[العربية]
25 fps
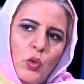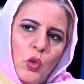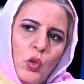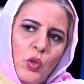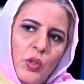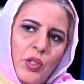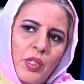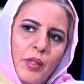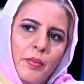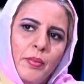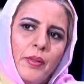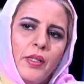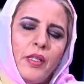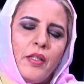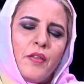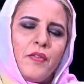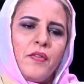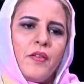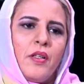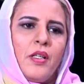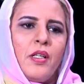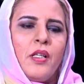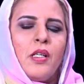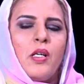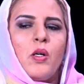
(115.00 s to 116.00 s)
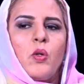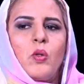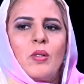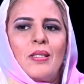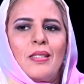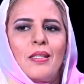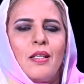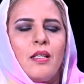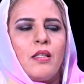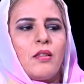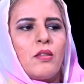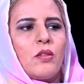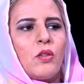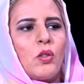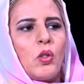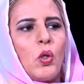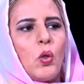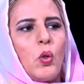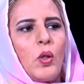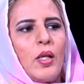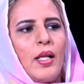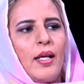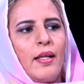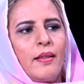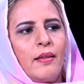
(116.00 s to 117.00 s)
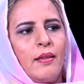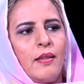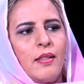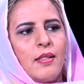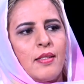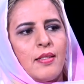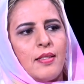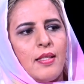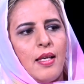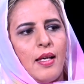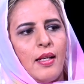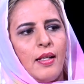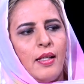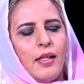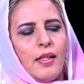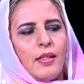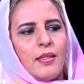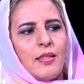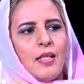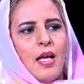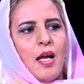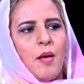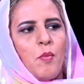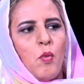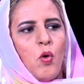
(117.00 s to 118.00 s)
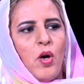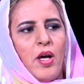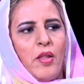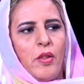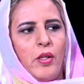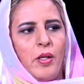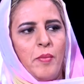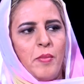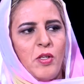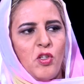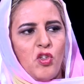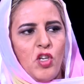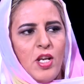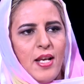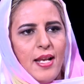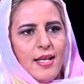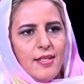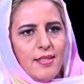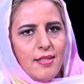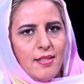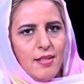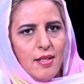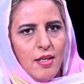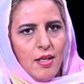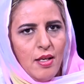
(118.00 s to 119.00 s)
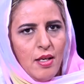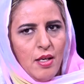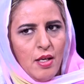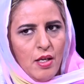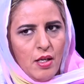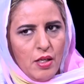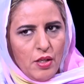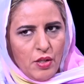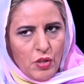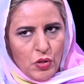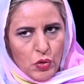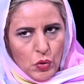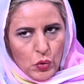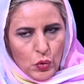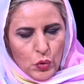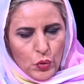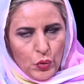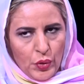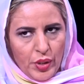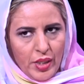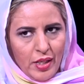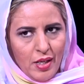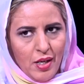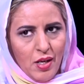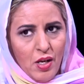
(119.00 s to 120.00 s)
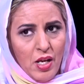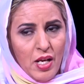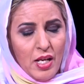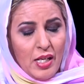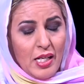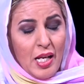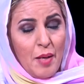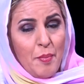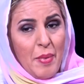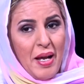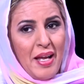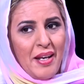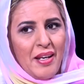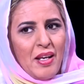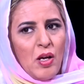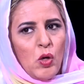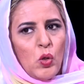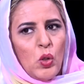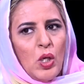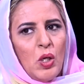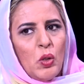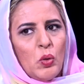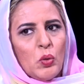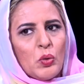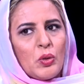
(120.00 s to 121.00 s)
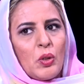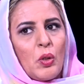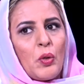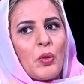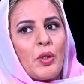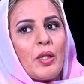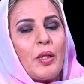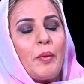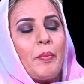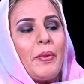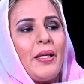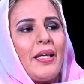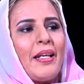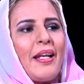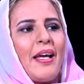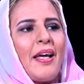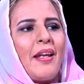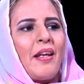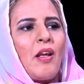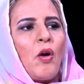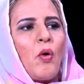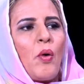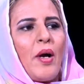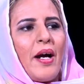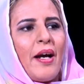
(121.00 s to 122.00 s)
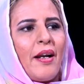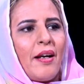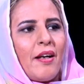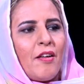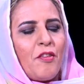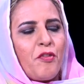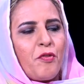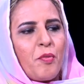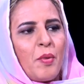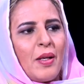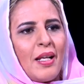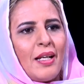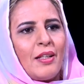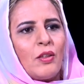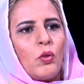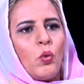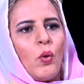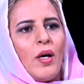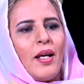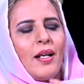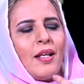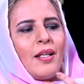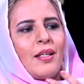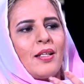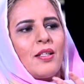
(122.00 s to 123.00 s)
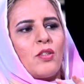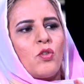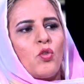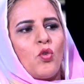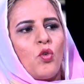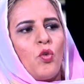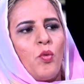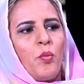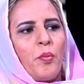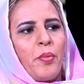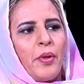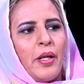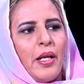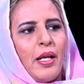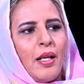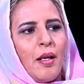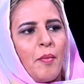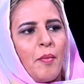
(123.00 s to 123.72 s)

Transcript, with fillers: دور كبير في أنه يسلط الضوء على هذه النساء اللي اقتحموا هذه المجالات الذكورية كما أنه له دور كبير أنه يعرف بالأدوار اللي كتقوم بها